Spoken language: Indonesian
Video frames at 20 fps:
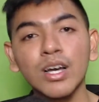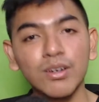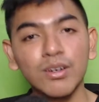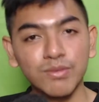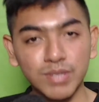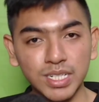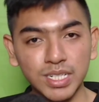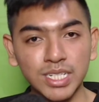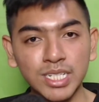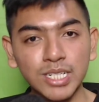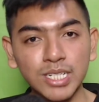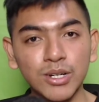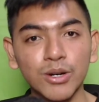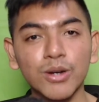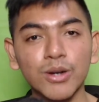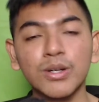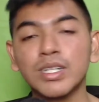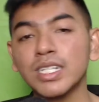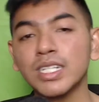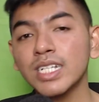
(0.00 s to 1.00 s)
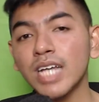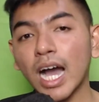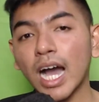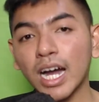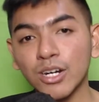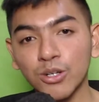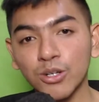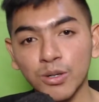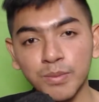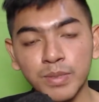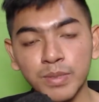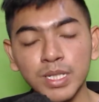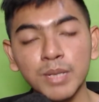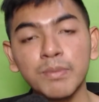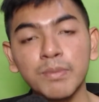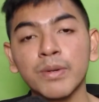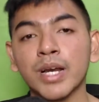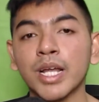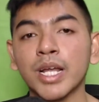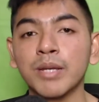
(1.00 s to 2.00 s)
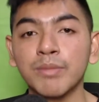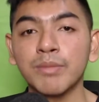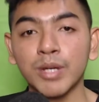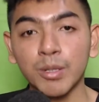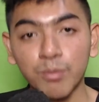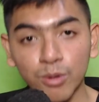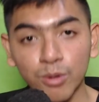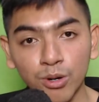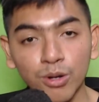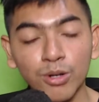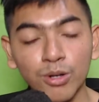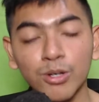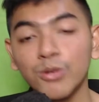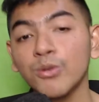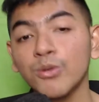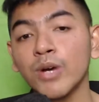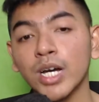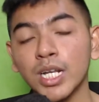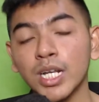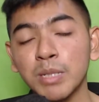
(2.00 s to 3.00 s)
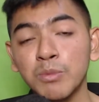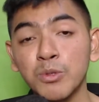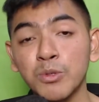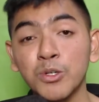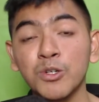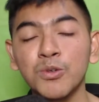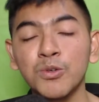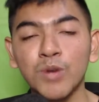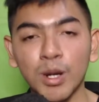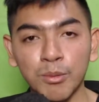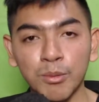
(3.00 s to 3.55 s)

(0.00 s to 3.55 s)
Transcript: video di Adobe Premiere Pro 2022.